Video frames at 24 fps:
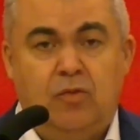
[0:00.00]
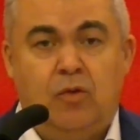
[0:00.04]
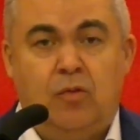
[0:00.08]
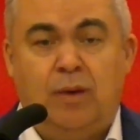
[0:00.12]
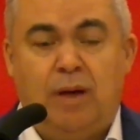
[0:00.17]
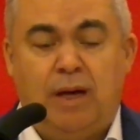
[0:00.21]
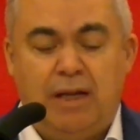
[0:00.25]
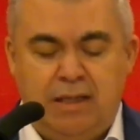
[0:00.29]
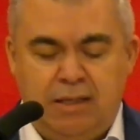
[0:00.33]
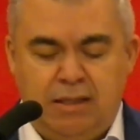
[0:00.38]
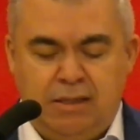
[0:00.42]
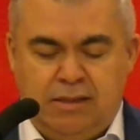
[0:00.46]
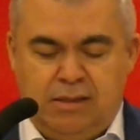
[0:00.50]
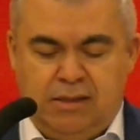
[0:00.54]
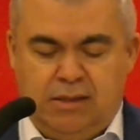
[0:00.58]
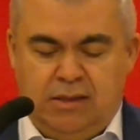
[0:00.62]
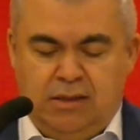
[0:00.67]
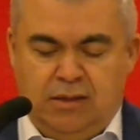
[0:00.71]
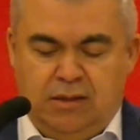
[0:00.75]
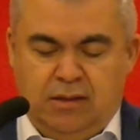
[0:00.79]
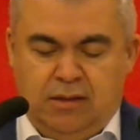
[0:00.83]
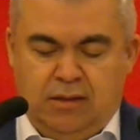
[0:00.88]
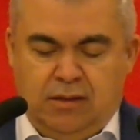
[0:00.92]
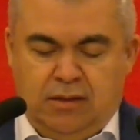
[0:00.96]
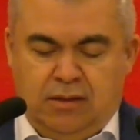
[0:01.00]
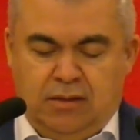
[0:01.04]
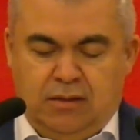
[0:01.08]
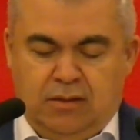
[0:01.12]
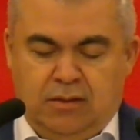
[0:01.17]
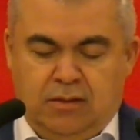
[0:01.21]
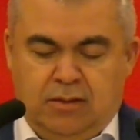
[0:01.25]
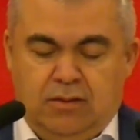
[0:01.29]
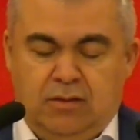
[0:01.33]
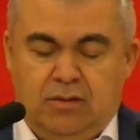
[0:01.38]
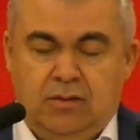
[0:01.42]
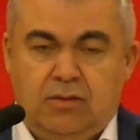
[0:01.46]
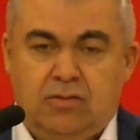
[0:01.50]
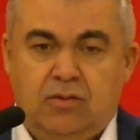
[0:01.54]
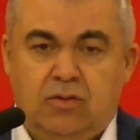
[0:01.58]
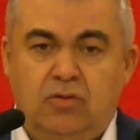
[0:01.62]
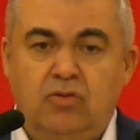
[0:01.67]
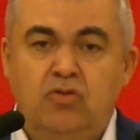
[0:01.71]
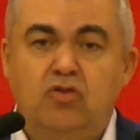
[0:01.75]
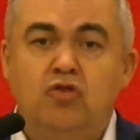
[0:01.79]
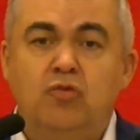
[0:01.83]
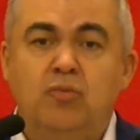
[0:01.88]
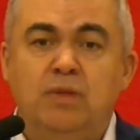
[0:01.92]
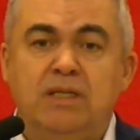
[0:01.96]
como país
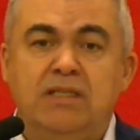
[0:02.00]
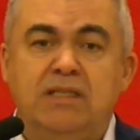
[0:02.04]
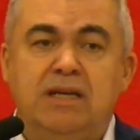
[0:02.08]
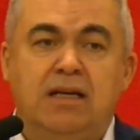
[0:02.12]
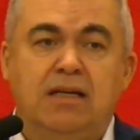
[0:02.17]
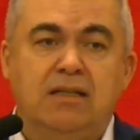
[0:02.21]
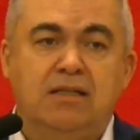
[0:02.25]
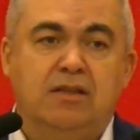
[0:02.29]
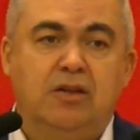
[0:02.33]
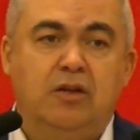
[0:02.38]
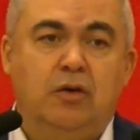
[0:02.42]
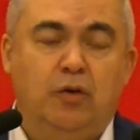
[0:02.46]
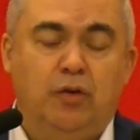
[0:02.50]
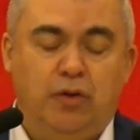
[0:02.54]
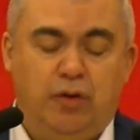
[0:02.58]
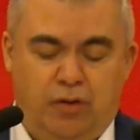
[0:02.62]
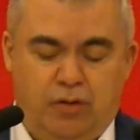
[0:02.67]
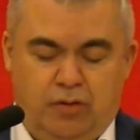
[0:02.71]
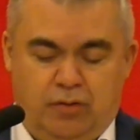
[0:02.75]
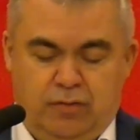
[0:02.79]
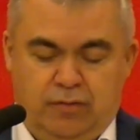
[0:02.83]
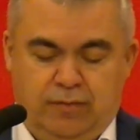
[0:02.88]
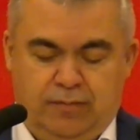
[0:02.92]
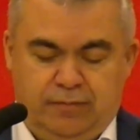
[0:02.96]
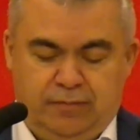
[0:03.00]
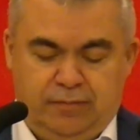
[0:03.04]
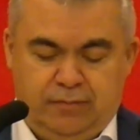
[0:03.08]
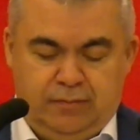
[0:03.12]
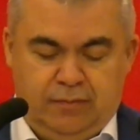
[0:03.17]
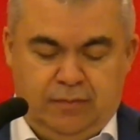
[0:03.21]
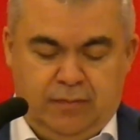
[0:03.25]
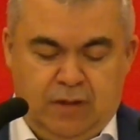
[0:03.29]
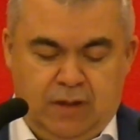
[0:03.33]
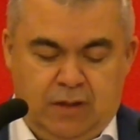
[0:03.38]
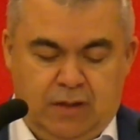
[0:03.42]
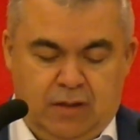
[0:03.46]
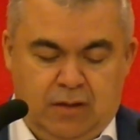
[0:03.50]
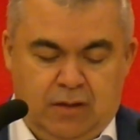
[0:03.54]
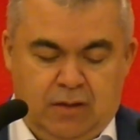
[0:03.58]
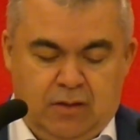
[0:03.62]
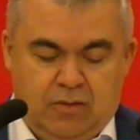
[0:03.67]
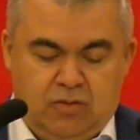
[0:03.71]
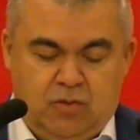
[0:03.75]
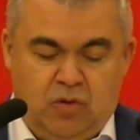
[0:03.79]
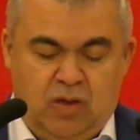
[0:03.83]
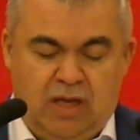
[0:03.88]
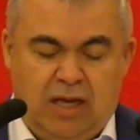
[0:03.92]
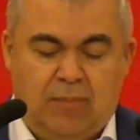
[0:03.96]
son sus mensajes de odio,
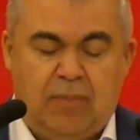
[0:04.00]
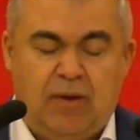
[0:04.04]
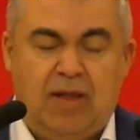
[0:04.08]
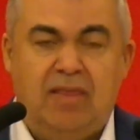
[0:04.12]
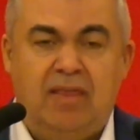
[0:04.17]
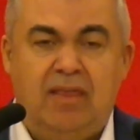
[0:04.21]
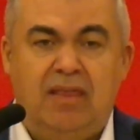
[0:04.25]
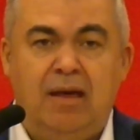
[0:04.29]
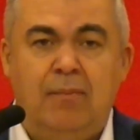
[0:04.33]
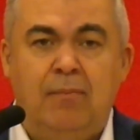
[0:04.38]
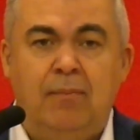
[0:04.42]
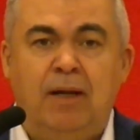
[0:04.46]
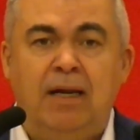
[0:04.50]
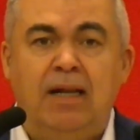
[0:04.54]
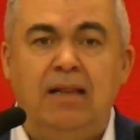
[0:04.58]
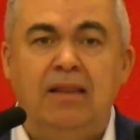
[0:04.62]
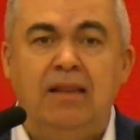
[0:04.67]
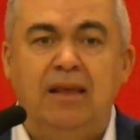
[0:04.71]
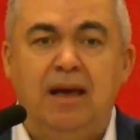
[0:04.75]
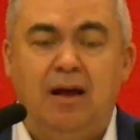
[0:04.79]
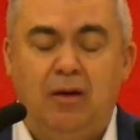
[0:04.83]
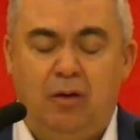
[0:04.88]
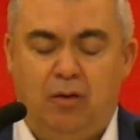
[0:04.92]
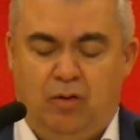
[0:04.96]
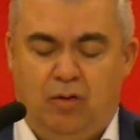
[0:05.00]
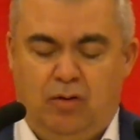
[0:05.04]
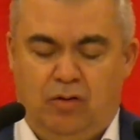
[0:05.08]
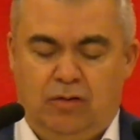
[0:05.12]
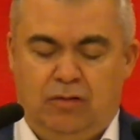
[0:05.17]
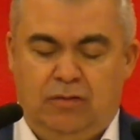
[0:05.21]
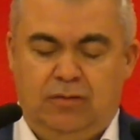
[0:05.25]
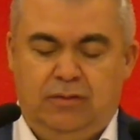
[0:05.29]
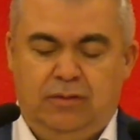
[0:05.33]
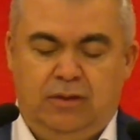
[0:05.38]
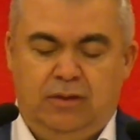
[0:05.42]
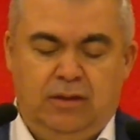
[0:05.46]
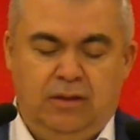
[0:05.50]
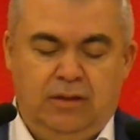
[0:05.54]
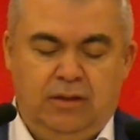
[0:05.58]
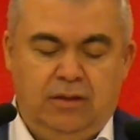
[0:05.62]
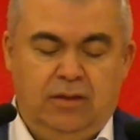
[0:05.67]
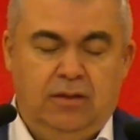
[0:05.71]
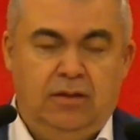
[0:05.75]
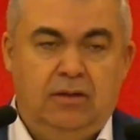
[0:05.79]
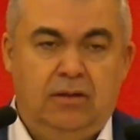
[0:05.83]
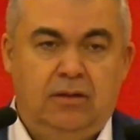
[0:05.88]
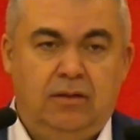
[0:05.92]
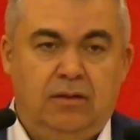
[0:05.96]
su incapacidad para el diálogo
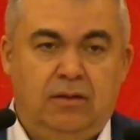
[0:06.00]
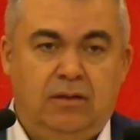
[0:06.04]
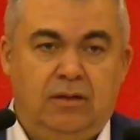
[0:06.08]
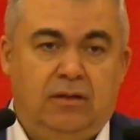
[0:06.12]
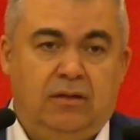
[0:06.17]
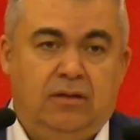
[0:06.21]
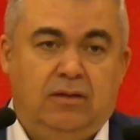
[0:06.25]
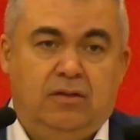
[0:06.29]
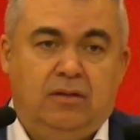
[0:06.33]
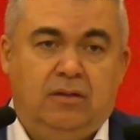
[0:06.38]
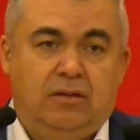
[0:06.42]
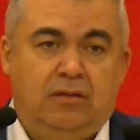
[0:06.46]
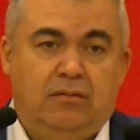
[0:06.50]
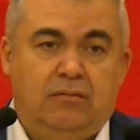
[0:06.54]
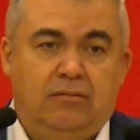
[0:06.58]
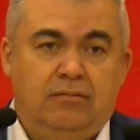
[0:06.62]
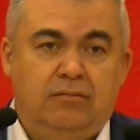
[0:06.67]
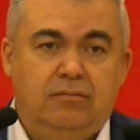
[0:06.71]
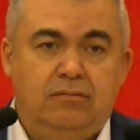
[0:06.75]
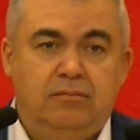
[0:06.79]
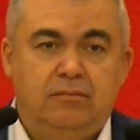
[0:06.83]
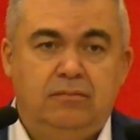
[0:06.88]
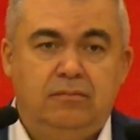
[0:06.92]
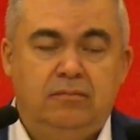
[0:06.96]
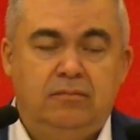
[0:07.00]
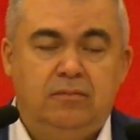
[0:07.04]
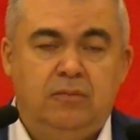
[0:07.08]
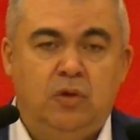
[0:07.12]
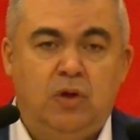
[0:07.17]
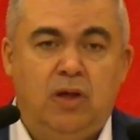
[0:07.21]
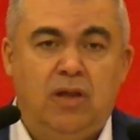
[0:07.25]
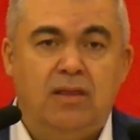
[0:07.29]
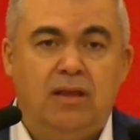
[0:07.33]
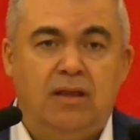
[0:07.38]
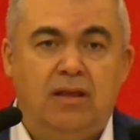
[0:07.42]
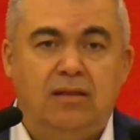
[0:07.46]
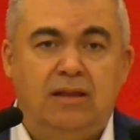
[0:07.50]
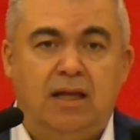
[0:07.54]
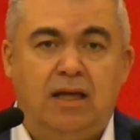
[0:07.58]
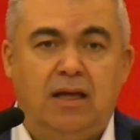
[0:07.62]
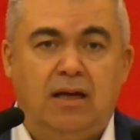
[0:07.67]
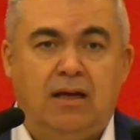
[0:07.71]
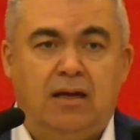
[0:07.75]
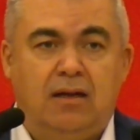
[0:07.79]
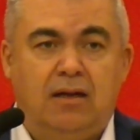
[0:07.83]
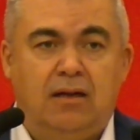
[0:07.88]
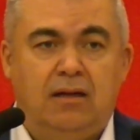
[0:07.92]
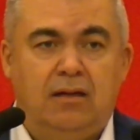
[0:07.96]
y no
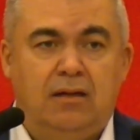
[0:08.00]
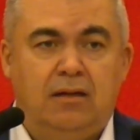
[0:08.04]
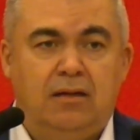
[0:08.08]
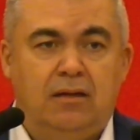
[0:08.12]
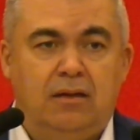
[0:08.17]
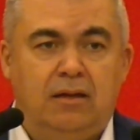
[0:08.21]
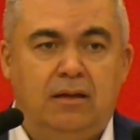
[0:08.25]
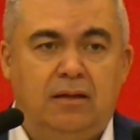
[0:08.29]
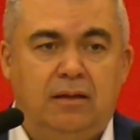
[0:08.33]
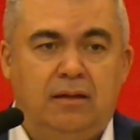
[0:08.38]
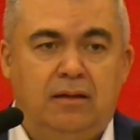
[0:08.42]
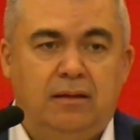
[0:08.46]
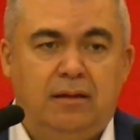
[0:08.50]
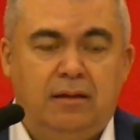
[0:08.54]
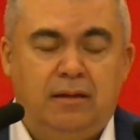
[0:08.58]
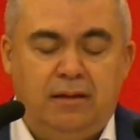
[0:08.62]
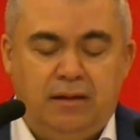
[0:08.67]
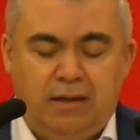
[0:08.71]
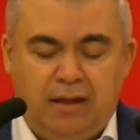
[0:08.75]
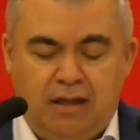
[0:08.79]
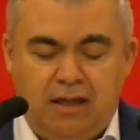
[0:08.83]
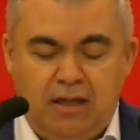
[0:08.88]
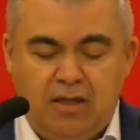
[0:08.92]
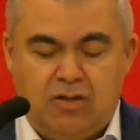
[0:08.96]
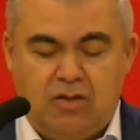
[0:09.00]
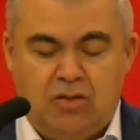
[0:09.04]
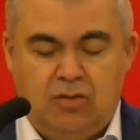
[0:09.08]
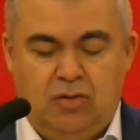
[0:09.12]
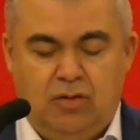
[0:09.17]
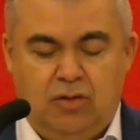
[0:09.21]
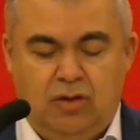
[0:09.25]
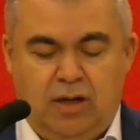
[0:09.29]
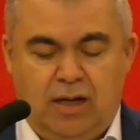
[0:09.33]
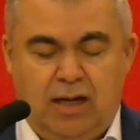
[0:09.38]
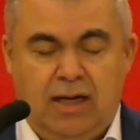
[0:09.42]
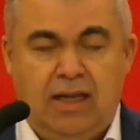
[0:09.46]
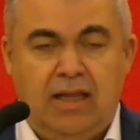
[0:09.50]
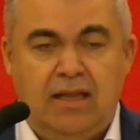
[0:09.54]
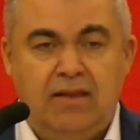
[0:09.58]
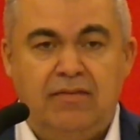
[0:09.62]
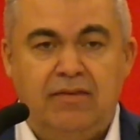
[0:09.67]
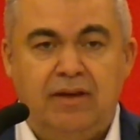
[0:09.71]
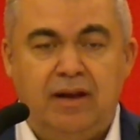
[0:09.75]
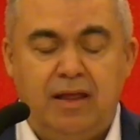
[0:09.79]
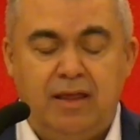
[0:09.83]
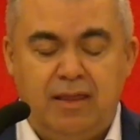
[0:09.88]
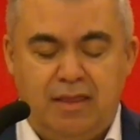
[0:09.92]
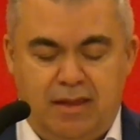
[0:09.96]
aceptar eh, el derecho a la
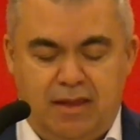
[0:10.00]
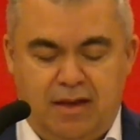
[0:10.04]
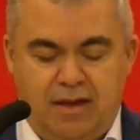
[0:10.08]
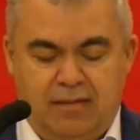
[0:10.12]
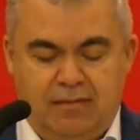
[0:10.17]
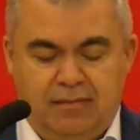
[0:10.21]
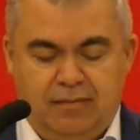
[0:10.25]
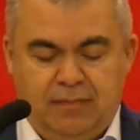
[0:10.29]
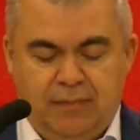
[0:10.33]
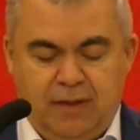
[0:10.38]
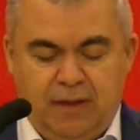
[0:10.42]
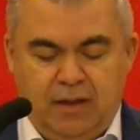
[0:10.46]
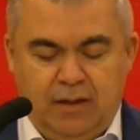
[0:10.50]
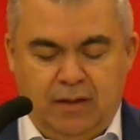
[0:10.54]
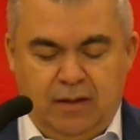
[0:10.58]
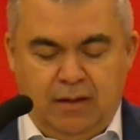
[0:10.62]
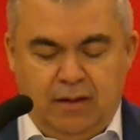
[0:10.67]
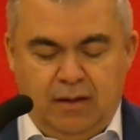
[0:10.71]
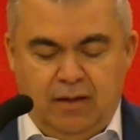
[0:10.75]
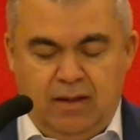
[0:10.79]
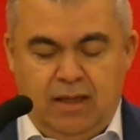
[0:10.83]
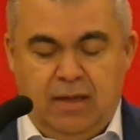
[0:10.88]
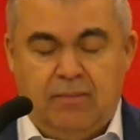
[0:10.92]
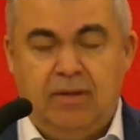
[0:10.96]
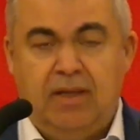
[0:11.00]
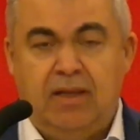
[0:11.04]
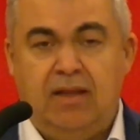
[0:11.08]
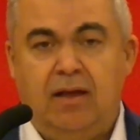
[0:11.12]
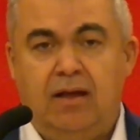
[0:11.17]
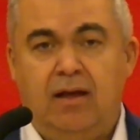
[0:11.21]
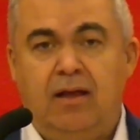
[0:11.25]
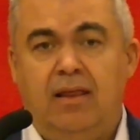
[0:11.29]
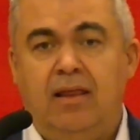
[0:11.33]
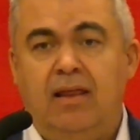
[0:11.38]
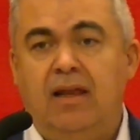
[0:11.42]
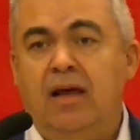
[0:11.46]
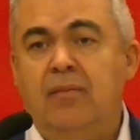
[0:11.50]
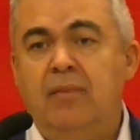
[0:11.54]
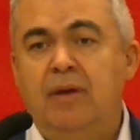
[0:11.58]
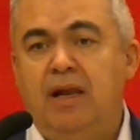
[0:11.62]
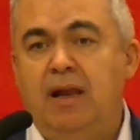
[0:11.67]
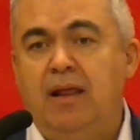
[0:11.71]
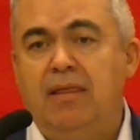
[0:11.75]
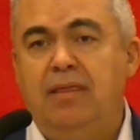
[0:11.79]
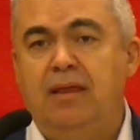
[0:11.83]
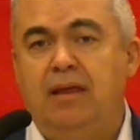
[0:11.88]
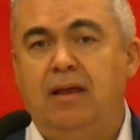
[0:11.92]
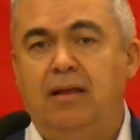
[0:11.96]
diferencia. La verdadera
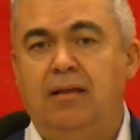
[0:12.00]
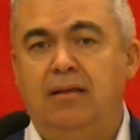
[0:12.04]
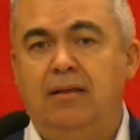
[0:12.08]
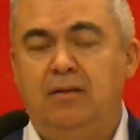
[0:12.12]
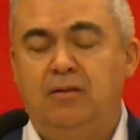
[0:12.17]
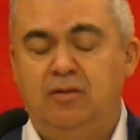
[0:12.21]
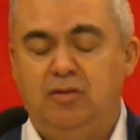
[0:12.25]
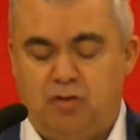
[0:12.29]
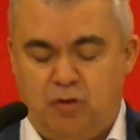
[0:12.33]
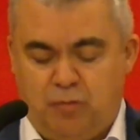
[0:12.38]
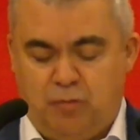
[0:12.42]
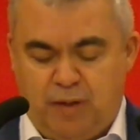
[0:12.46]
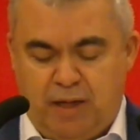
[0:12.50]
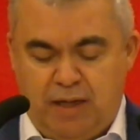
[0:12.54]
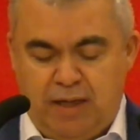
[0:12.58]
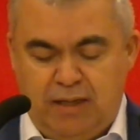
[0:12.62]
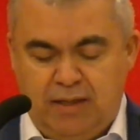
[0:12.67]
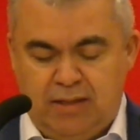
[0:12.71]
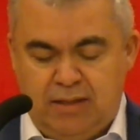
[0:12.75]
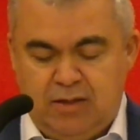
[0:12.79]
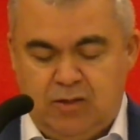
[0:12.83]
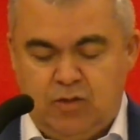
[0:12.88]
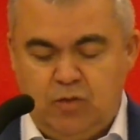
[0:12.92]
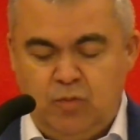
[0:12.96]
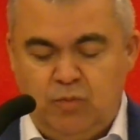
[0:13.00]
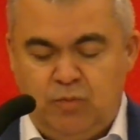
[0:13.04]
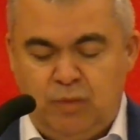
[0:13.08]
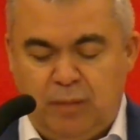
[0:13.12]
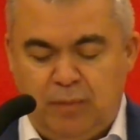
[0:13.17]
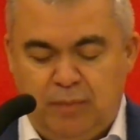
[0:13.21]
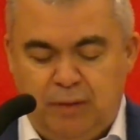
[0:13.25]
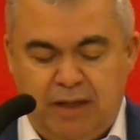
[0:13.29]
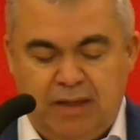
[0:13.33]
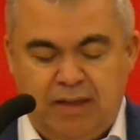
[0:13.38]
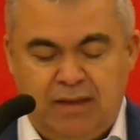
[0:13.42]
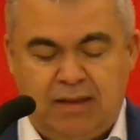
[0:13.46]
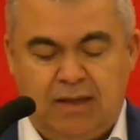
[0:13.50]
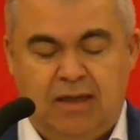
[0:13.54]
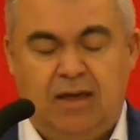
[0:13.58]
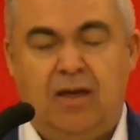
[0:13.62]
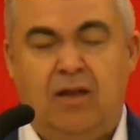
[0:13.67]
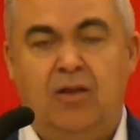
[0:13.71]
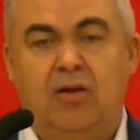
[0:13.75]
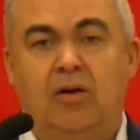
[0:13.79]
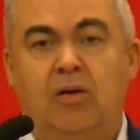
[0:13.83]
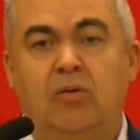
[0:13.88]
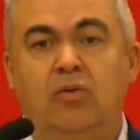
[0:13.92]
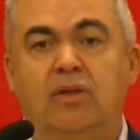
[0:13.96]
amenaza de nuestro país es un PP
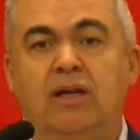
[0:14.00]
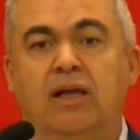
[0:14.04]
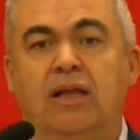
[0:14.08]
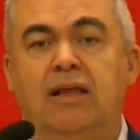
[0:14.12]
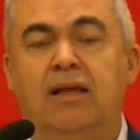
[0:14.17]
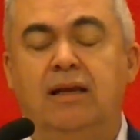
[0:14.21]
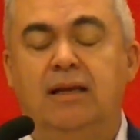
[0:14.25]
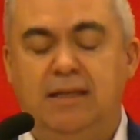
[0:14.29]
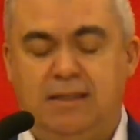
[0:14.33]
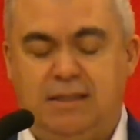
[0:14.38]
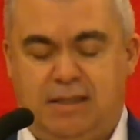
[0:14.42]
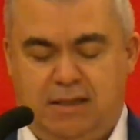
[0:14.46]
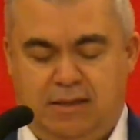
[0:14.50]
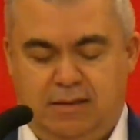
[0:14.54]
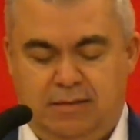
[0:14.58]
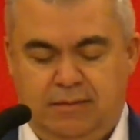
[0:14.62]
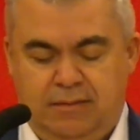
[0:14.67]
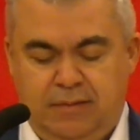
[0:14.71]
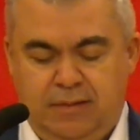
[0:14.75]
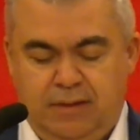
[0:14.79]
entregado a la ultraderecha,